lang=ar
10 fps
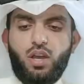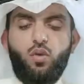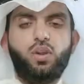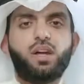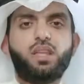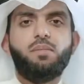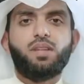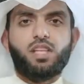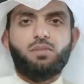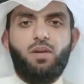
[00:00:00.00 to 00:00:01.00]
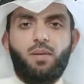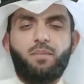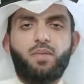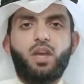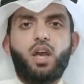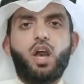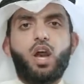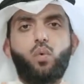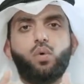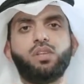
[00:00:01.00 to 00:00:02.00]
هناك ثمه اسباب.
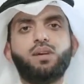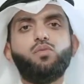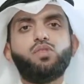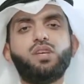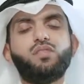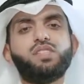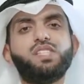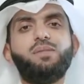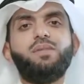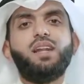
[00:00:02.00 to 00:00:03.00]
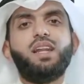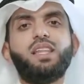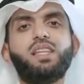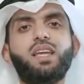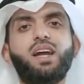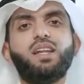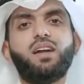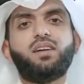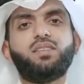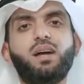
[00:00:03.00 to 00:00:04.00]
ولد موسى في الزمن الذي كان
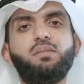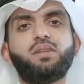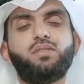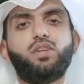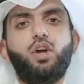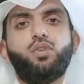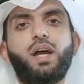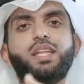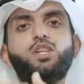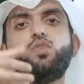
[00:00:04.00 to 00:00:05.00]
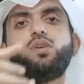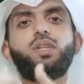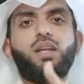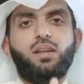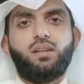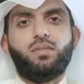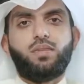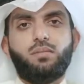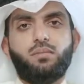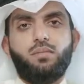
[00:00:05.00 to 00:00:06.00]
قد امر فرعون ان يقتل
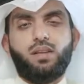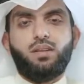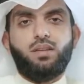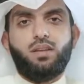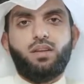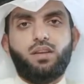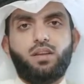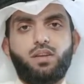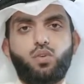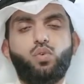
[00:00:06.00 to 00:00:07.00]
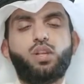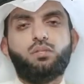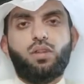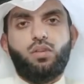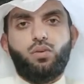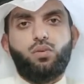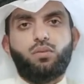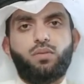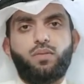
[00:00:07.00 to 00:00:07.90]
من يولد من الذكور.